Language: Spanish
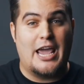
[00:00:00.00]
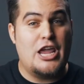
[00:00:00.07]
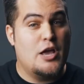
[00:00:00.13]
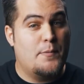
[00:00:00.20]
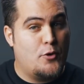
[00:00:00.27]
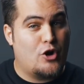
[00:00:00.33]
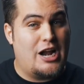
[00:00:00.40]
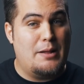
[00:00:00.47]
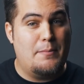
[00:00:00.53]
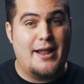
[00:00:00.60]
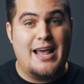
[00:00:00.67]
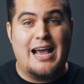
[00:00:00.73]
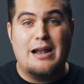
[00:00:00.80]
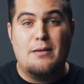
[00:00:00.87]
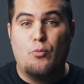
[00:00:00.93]
Ellos
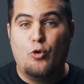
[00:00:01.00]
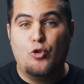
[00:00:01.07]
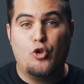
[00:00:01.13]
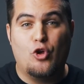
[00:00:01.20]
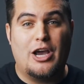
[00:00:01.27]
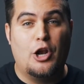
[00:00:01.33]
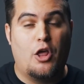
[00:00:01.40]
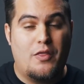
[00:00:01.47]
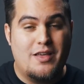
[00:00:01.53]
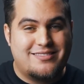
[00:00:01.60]
proclamarán al mundo que los